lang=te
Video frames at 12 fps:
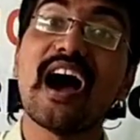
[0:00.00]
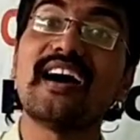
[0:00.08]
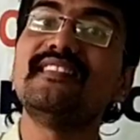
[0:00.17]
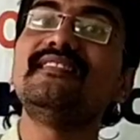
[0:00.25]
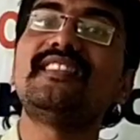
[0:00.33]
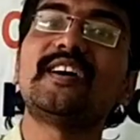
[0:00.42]

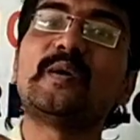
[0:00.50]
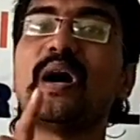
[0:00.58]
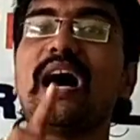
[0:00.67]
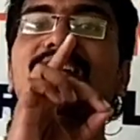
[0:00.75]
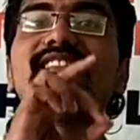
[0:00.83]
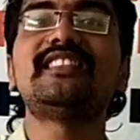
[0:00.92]
అంతకు
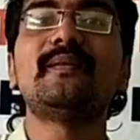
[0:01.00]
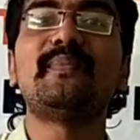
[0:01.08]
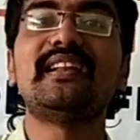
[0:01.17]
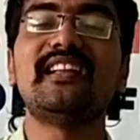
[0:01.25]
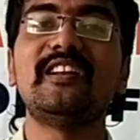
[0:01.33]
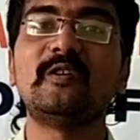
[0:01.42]
అంత
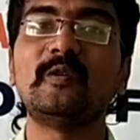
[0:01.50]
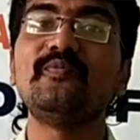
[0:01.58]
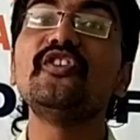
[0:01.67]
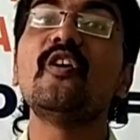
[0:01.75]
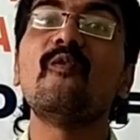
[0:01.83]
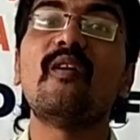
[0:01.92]
పిల్లలు
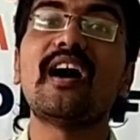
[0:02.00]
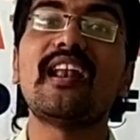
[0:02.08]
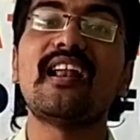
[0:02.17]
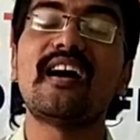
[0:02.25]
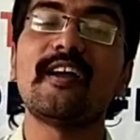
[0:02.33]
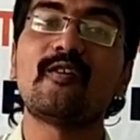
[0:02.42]

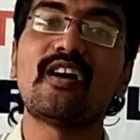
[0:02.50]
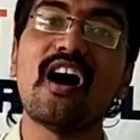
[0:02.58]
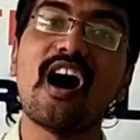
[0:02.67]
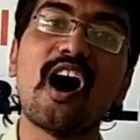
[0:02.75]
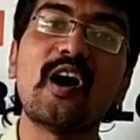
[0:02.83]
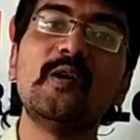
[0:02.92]
వాళ్ళ యొక్క
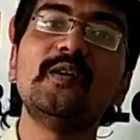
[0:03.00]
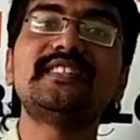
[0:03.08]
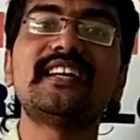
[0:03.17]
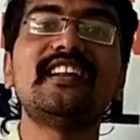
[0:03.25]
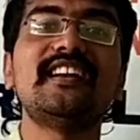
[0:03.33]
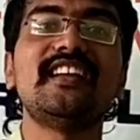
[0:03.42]

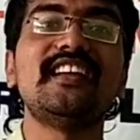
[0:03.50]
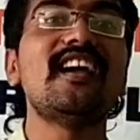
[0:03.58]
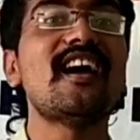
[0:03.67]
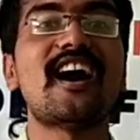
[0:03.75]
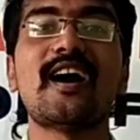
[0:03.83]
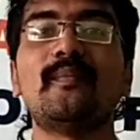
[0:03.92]
ఆలోచనల్ని
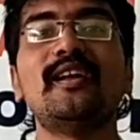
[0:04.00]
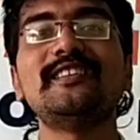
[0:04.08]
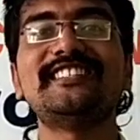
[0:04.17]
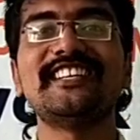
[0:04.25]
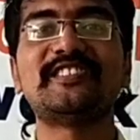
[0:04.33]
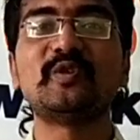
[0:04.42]
అమలు
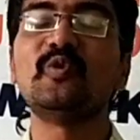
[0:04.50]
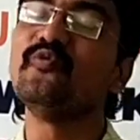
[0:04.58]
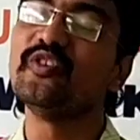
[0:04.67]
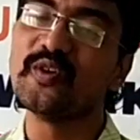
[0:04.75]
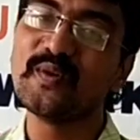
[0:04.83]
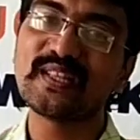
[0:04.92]
చేస్తూ
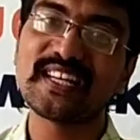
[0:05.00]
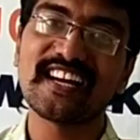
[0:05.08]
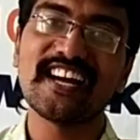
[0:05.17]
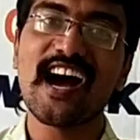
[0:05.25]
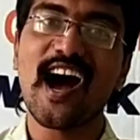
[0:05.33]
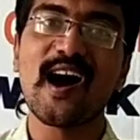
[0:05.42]

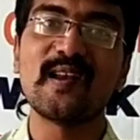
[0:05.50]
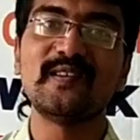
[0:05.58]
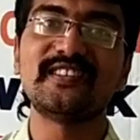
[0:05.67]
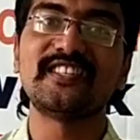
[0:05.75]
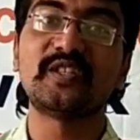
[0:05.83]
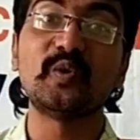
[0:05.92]
వినూతనంగా
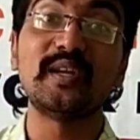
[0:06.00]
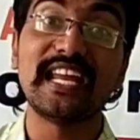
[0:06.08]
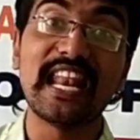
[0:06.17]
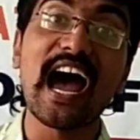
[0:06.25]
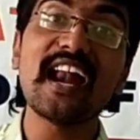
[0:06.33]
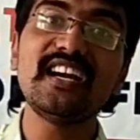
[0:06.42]
ఆలోచిస్తూ
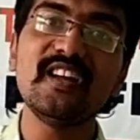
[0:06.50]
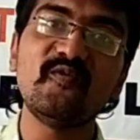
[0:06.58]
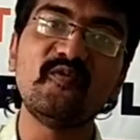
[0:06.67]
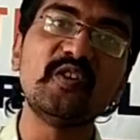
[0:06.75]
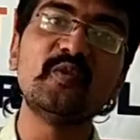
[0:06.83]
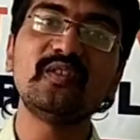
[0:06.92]
ఇలాంటి
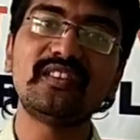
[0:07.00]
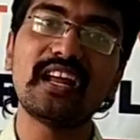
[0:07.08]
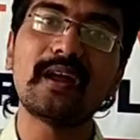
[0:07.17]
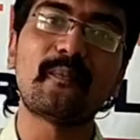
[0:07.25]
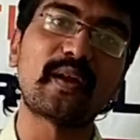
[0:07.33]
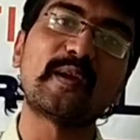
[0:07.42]

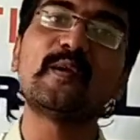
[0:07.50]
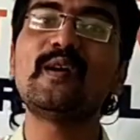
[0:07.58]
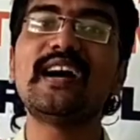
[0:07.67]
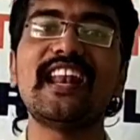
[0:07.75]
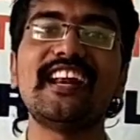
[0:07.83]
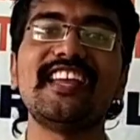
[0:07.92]
వినూతన
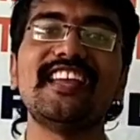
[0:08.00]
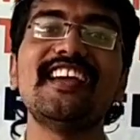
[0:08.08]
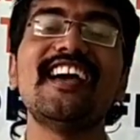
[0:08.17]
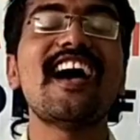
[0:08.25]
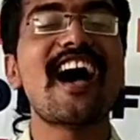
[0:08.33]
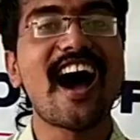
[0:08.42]
ప్రయోగాన్ని
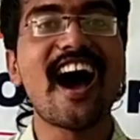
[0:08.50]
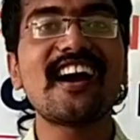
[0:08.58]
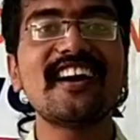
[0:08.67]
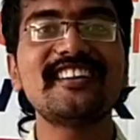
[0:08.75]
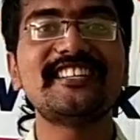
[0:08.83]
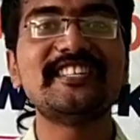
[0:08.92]

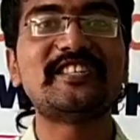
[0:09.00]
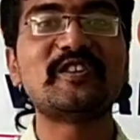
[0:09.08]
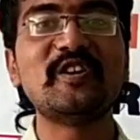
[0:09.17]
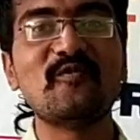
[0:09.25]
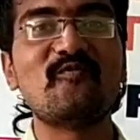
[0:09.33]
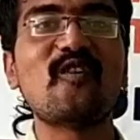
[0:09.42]

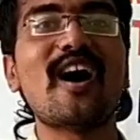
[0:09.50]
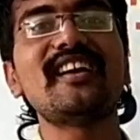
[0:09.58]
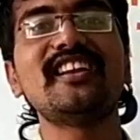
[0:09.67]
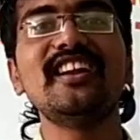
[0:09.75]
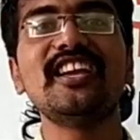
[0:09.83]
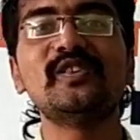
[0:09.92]
ఆకర్షించుకుని
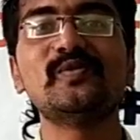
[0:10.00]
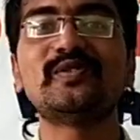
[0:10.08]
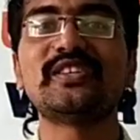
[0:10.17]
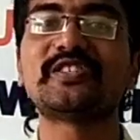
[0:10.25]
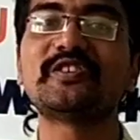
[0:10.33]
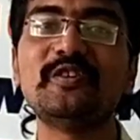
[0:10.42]
వాటినే యూజ్
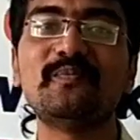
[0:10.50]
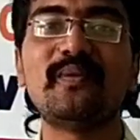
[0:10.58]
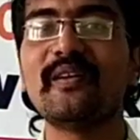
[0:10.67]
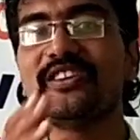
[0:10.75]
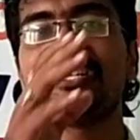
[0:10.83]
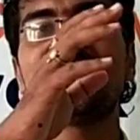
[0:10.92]
చేసుకుని
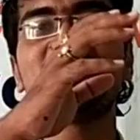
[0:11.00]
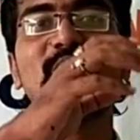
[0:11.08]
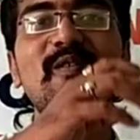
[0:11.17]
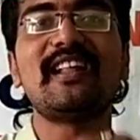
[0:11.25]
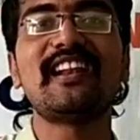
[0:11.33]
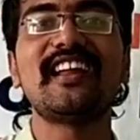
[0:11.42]
భవిష్యత్తులో
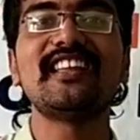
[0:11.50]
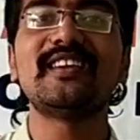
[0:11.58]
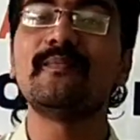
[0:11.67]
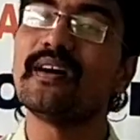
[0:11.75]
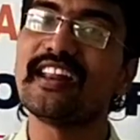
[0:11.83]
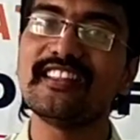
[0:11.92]
వెళ్ళడానికి
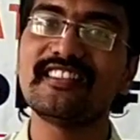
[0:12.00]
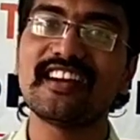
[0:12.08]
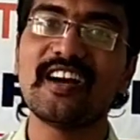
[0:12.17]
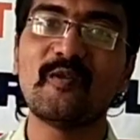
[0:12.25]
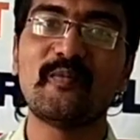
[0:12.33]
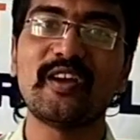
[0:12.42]

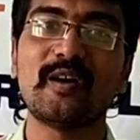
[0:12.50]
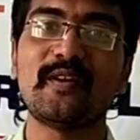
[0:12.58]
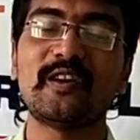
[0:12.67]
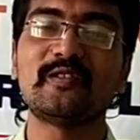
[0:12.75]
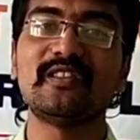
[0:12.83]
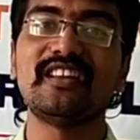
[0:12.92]
మరింతగా
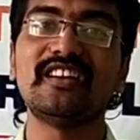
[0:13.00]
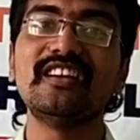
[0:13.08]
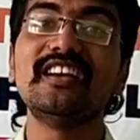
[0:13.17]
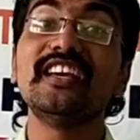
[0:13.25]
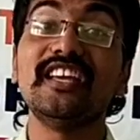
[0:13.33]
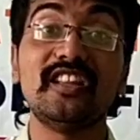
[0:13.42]
ఉపయోగపడుతుంది
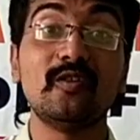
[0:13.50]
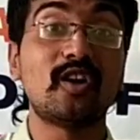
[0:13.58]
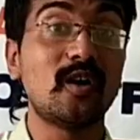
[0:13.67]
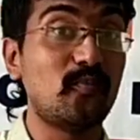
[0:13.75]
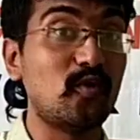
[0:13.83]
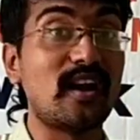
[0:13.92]
ఇది
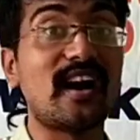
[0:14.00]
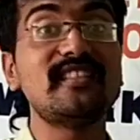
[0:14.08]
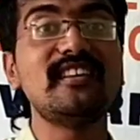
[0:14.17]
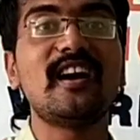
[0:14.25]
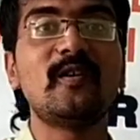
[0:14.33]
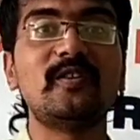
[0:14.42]
ఒక
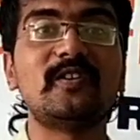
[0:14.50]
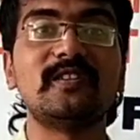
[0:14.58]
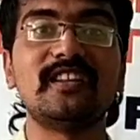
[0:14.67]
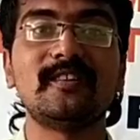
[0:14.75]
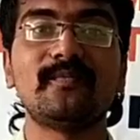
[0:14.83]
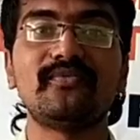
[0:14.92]
పునాదిలా ఉంటుంది